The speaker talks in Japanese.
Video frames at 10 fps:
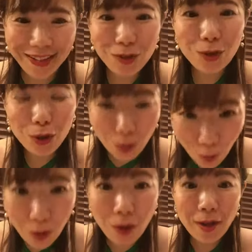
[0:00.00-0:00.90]
それと
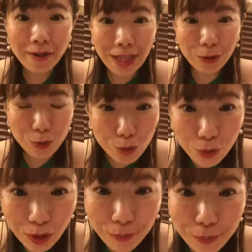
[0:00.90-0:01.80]
も
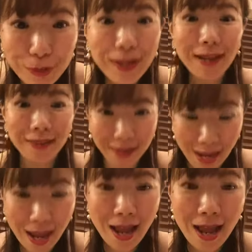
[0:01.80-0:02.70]
デッドゾーンにぶつかって